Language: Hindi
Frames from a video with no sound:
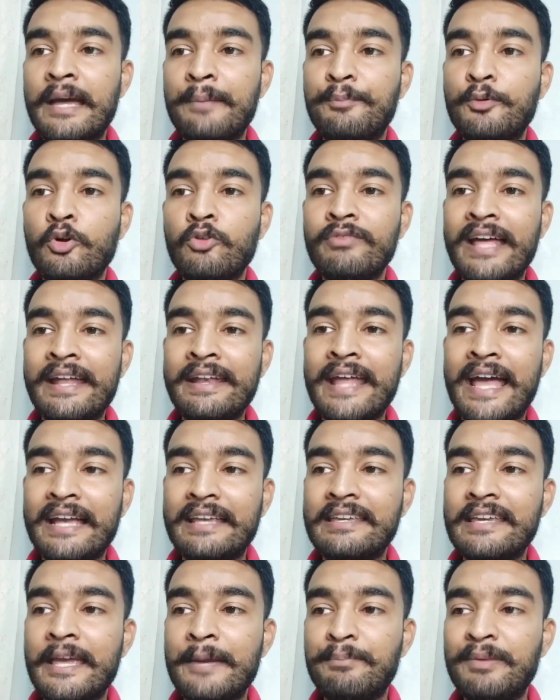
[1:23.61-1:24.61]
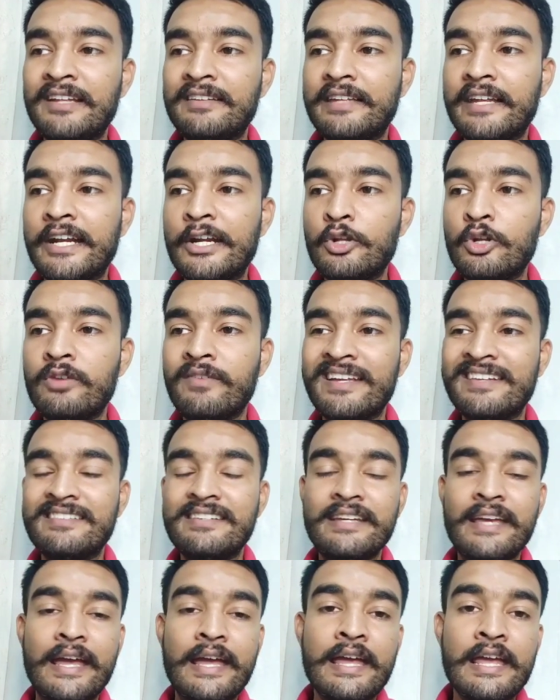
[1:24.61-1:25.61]
अप्रूव्ड है नैक की ए प्लस ग्रेड
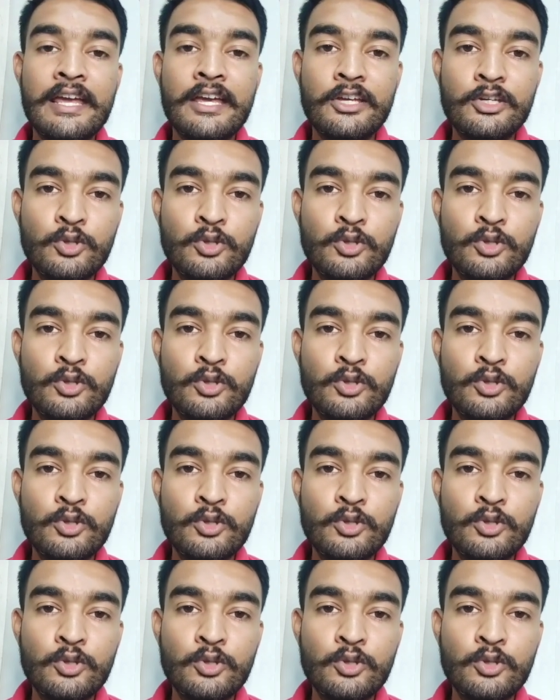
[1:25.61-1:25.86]
यूनिवर्सिटी है